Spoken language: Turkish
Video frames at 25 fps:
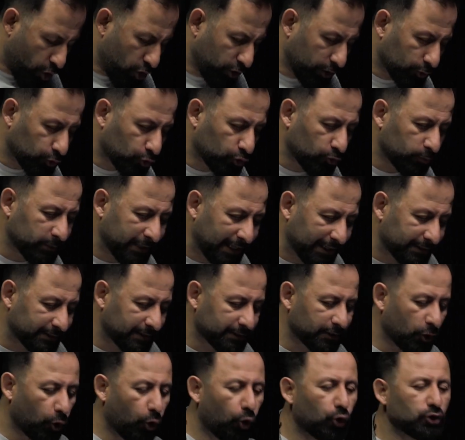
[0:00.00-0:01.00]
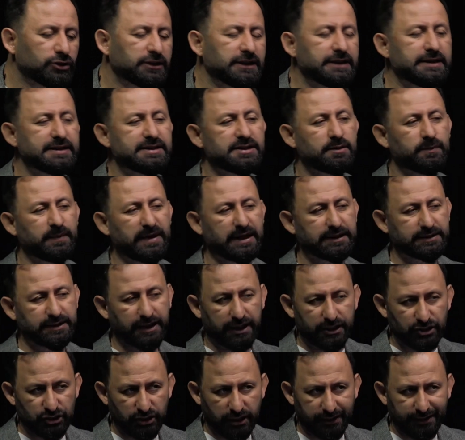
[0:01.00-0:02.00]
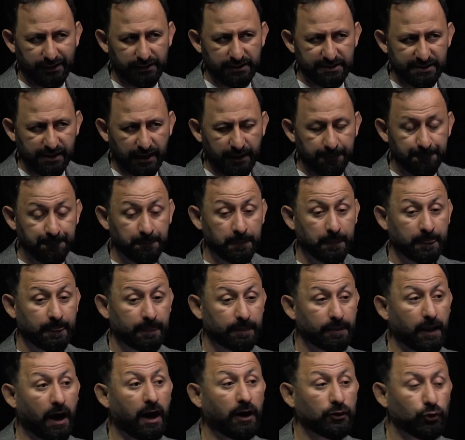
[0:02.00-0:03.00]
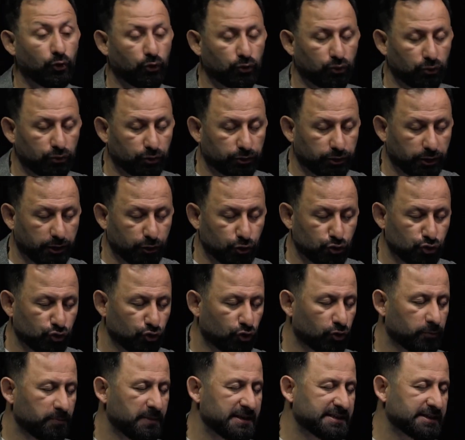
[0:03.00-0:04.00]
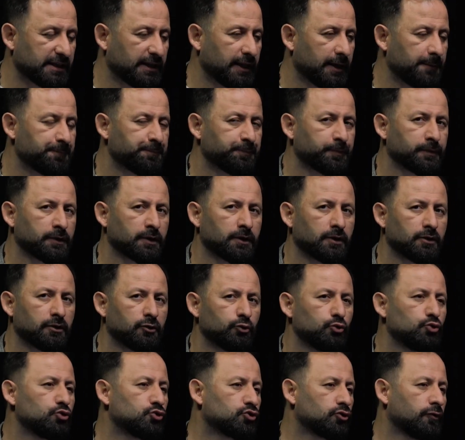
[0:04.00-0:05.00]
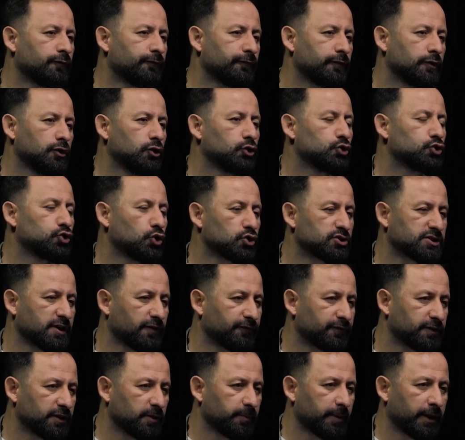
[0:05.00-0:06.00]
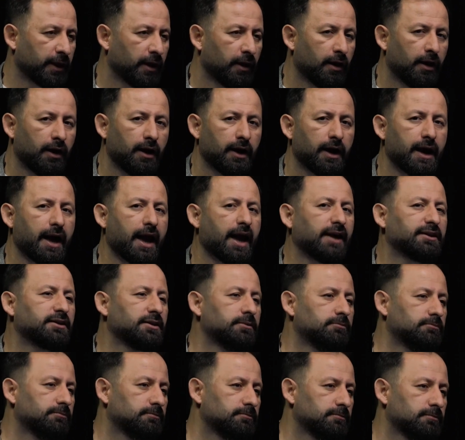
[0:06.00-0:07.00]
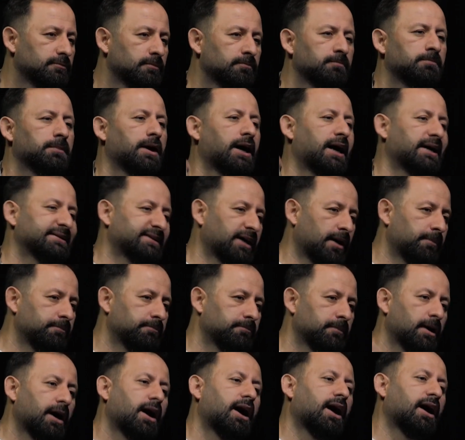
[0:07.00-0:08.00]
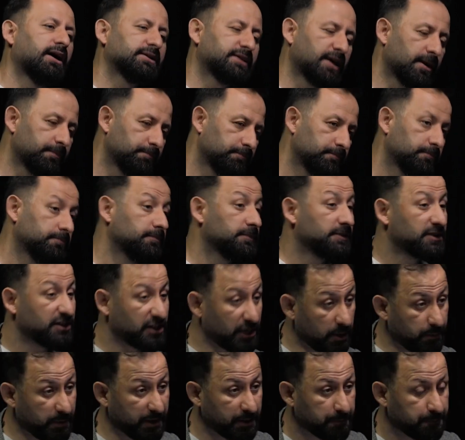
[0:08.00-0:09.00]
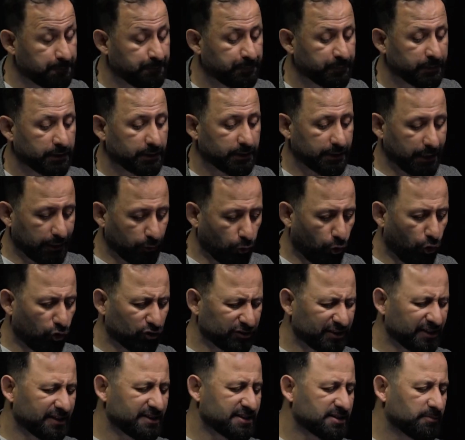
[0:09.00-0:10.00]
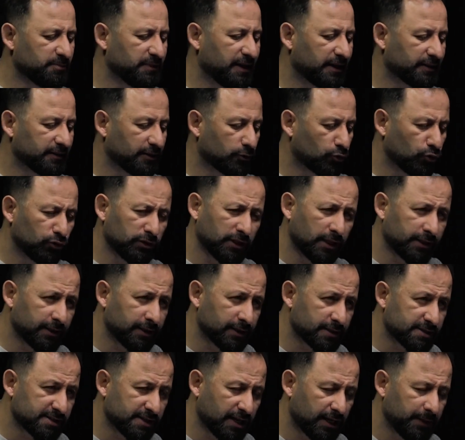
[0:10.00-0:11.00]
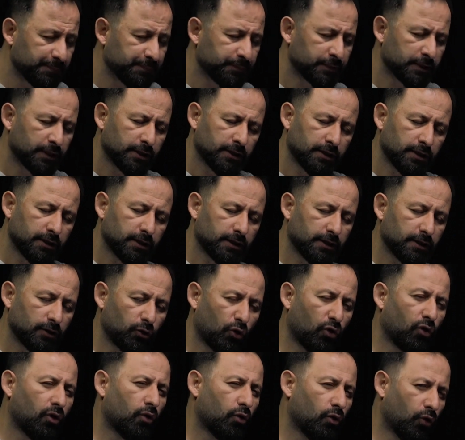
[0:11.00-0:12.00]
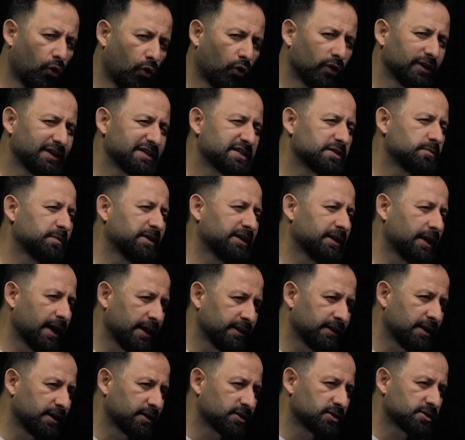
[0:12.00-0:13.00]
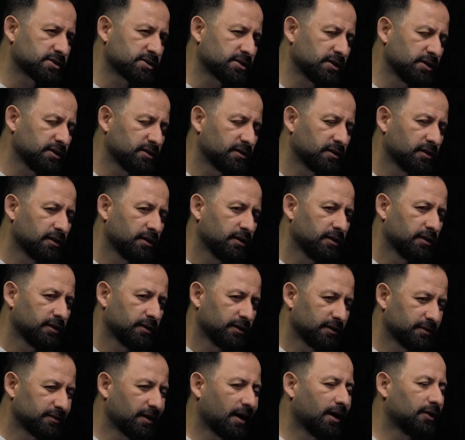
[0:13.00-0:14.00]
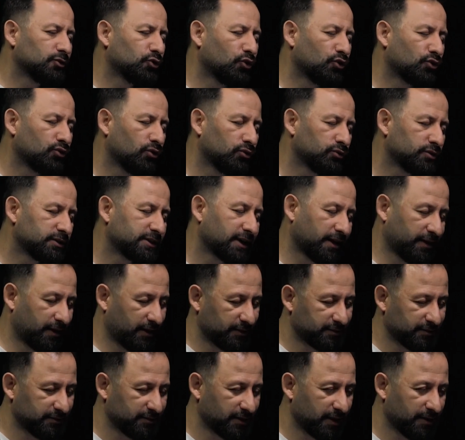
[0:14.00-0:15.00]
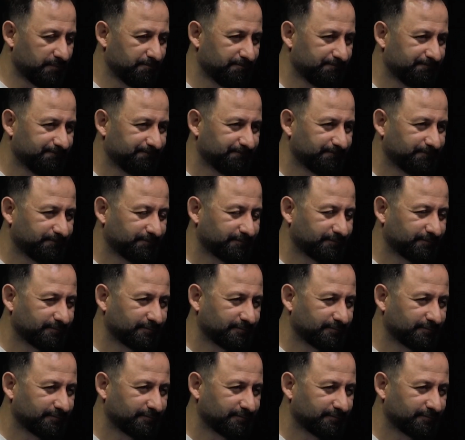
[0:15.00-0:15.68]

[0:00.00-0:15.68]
böyle durumlarda da ortak isimler tercih edilse daha doğru olur diye düşünüyorum. Mesela Yusuf, Joseph gibi. Adam, Adam, Adem gibi. Yani ortak isimlerde kullanılırsa e, o ismin enerjisi e, daha doğru olur kanaatindeyim.